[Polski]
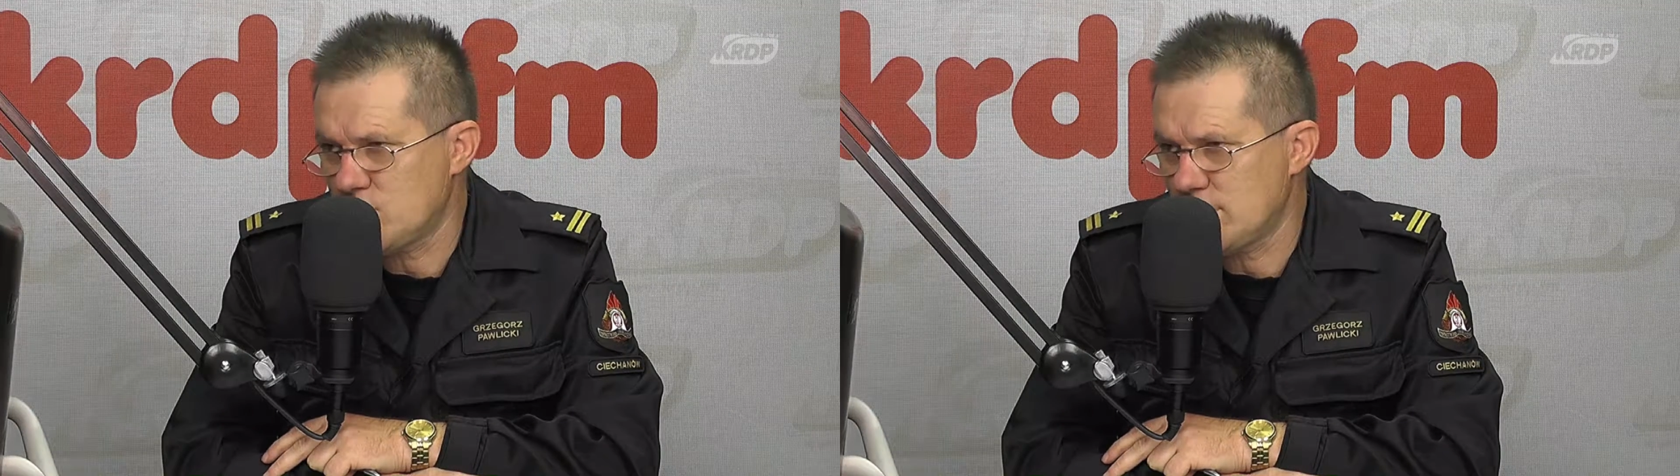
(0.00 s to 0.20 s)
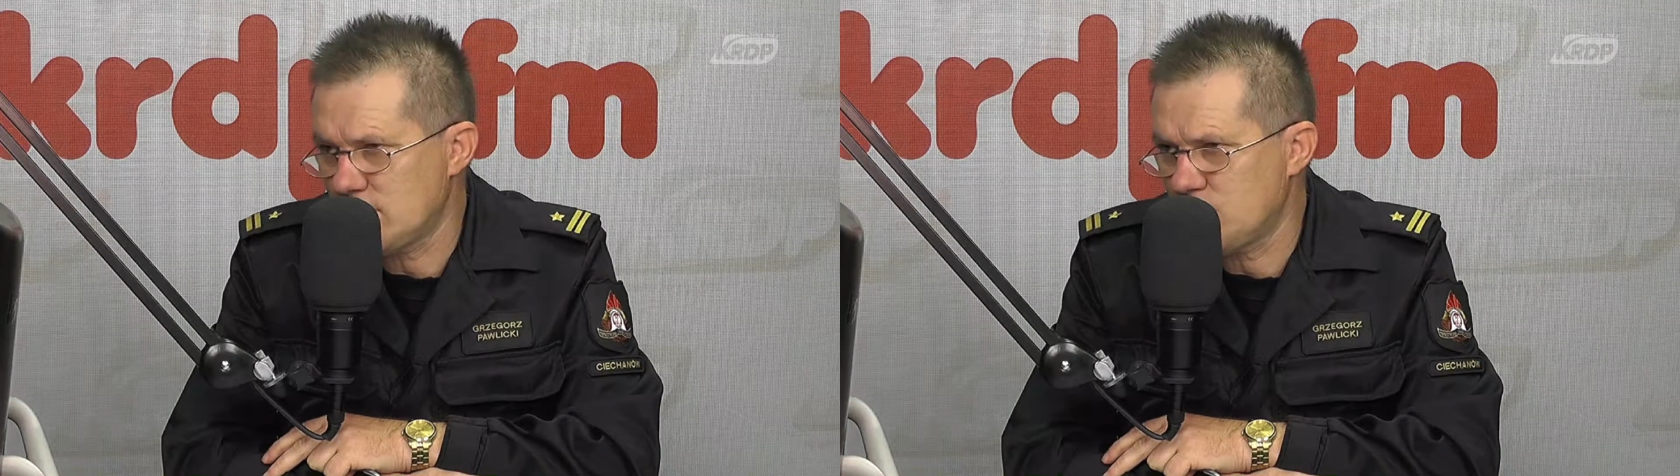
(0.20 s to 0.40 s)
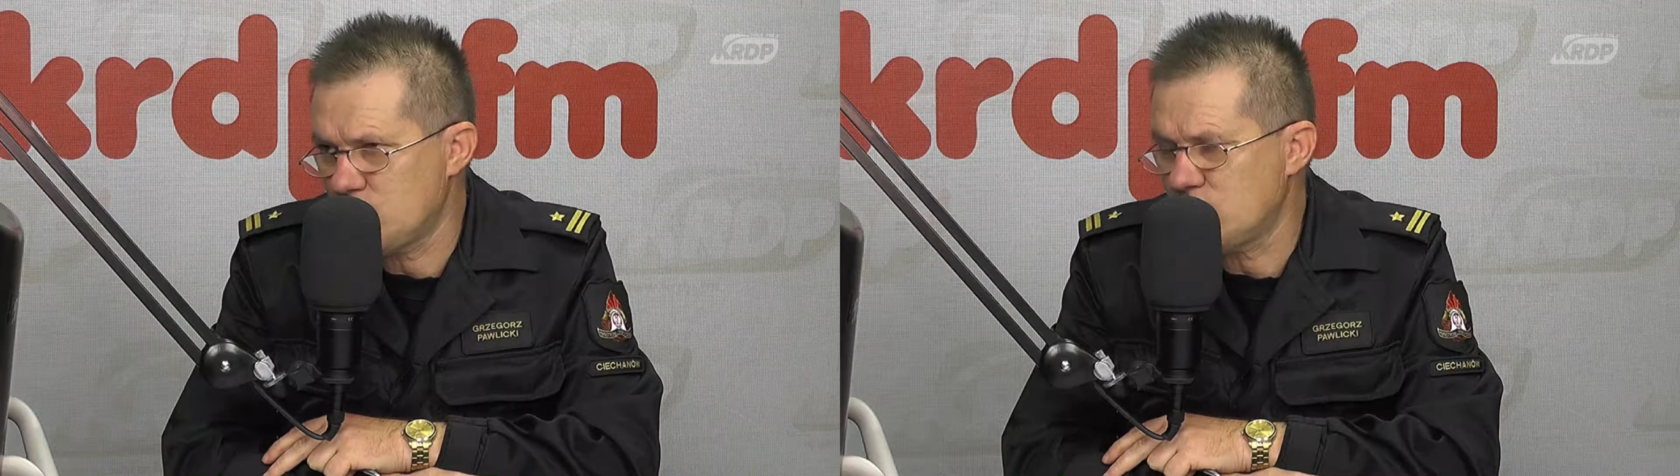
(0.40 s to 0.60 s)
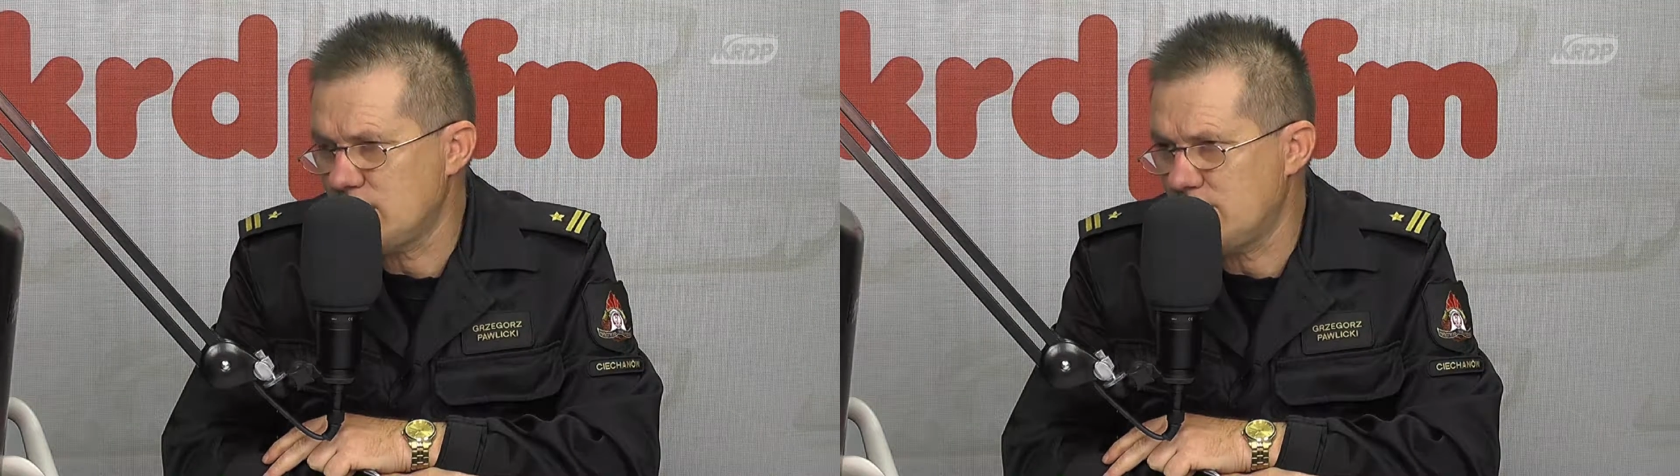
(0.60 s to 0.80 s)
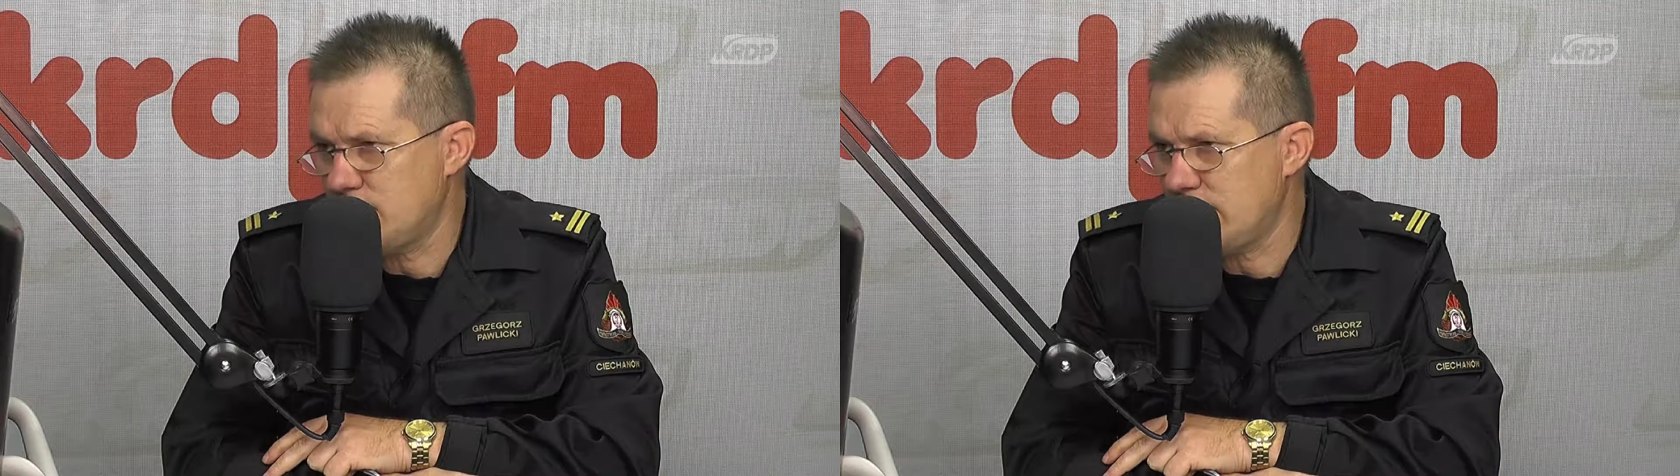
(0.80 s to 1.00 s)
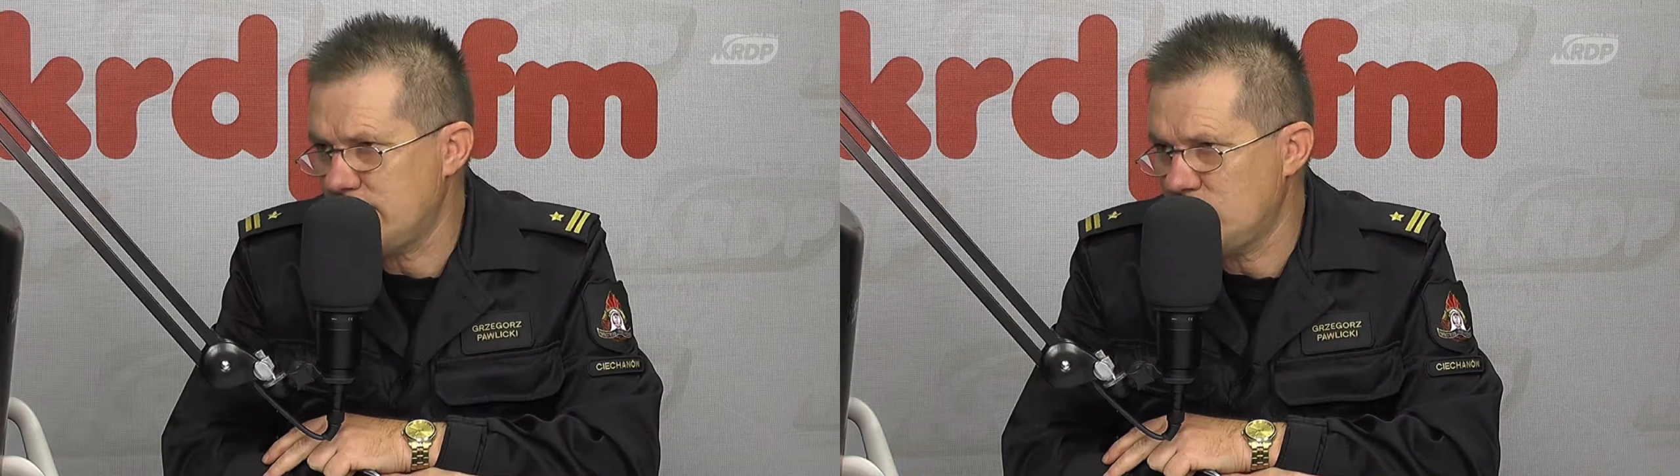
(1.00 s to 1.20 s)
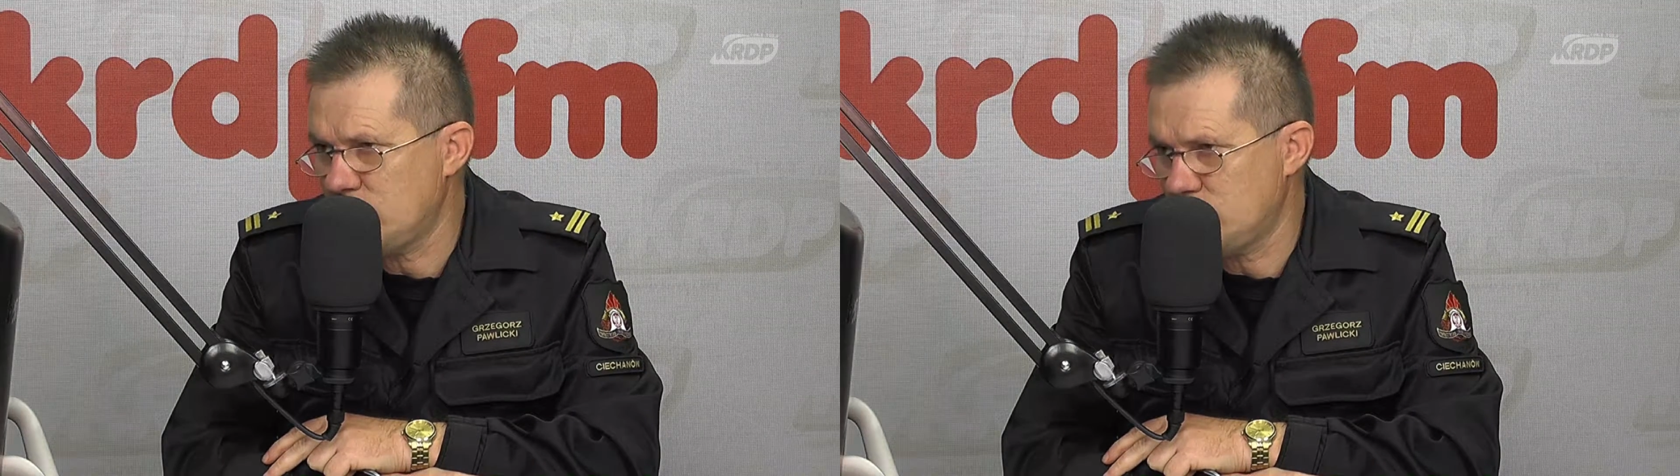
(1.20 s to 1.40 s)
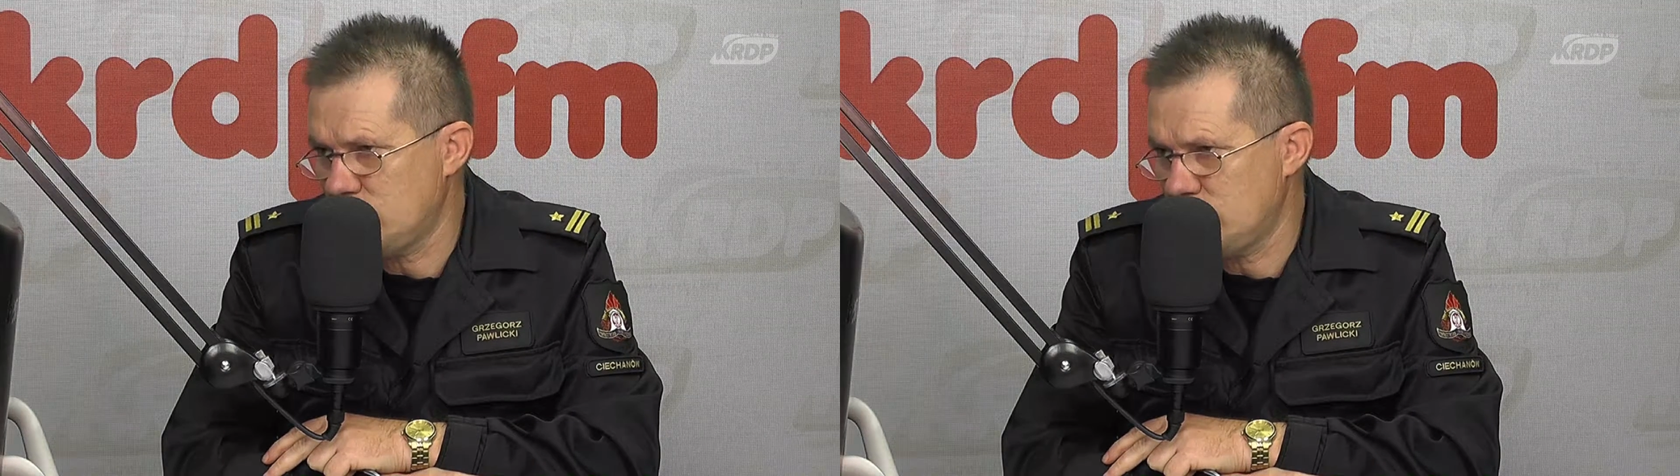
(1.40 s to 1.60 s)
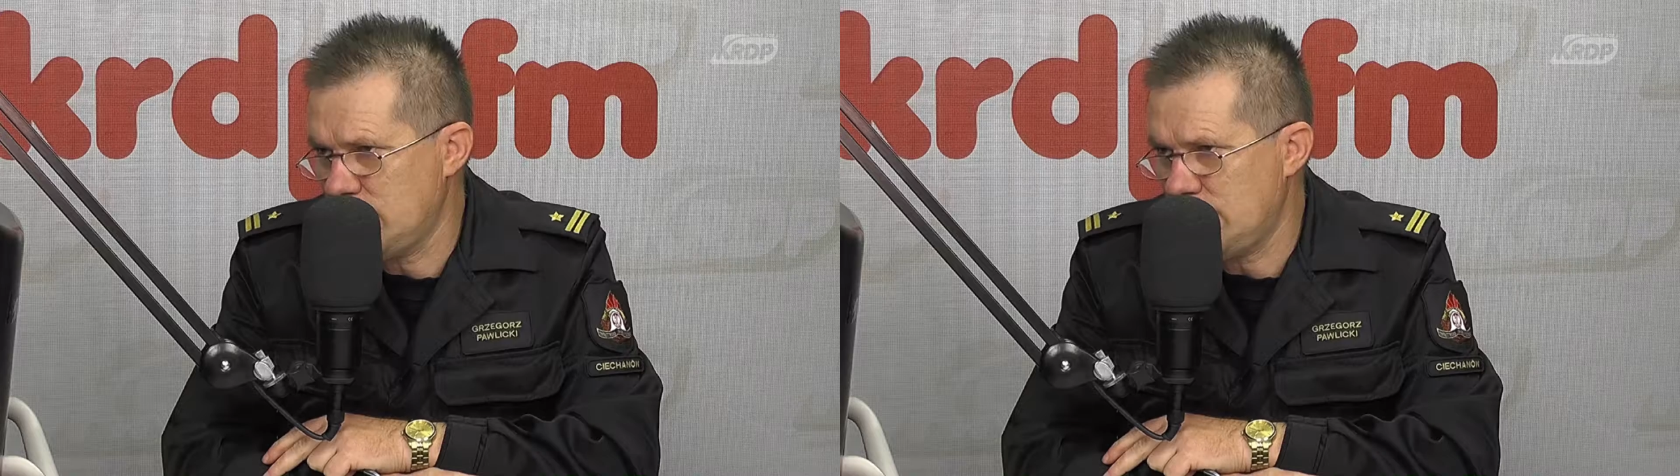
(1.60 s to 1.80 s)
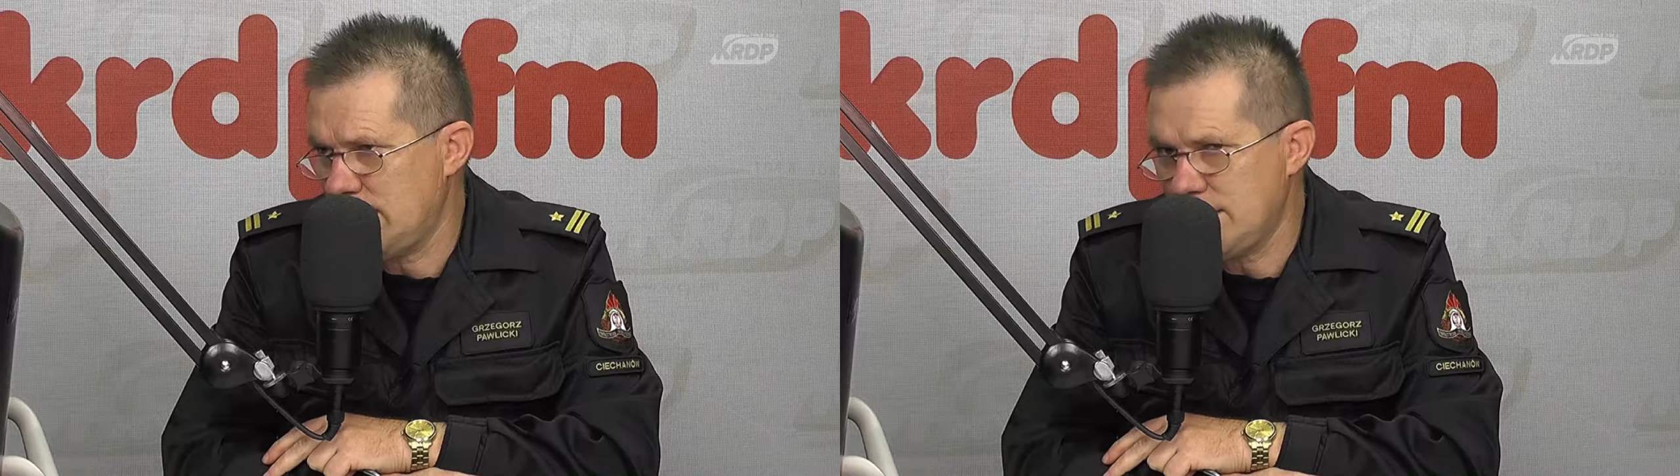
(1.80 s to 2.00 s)
że jest to przyczyna
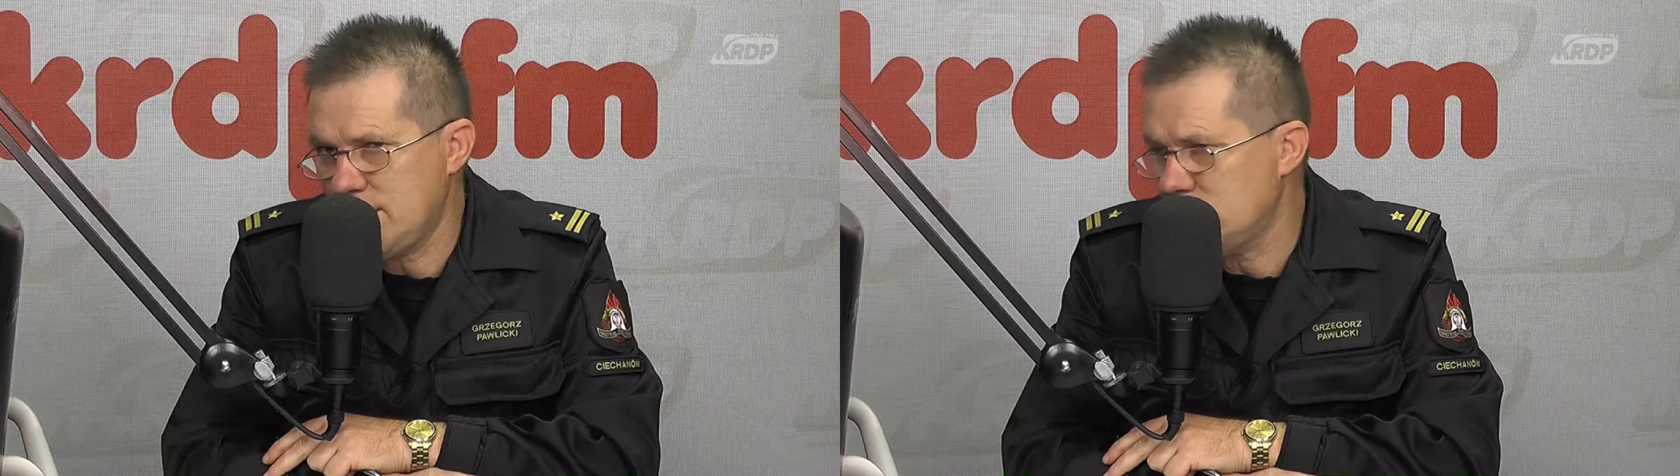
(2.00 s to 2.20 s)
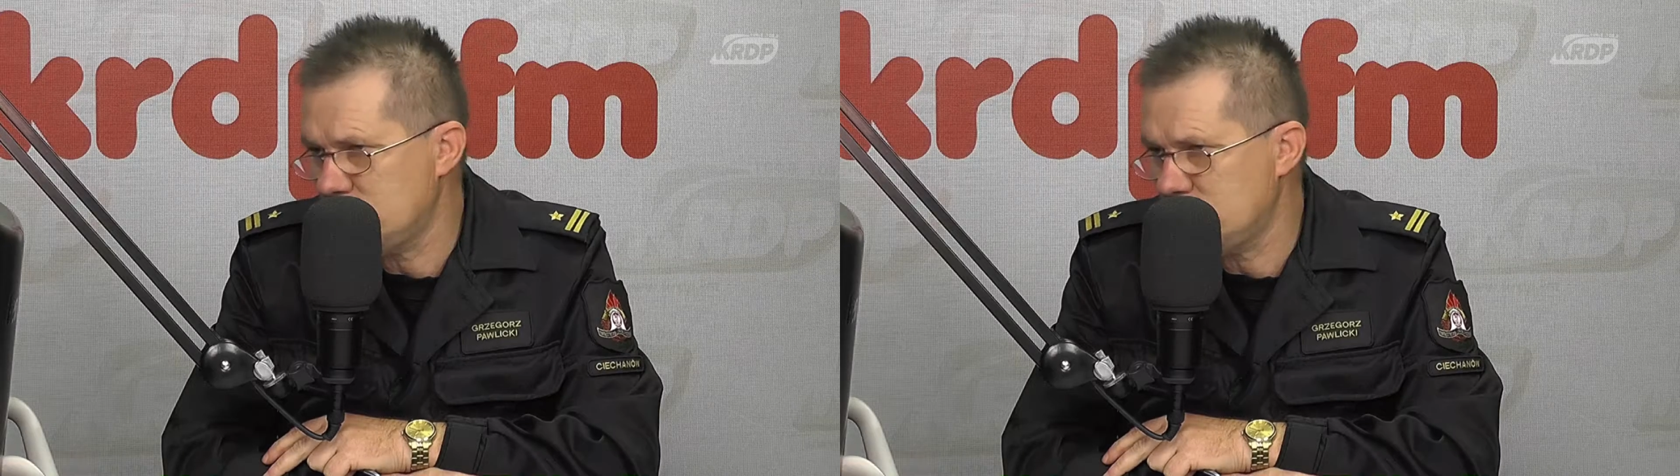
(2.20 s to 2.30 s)
prawdopodobna, ale nie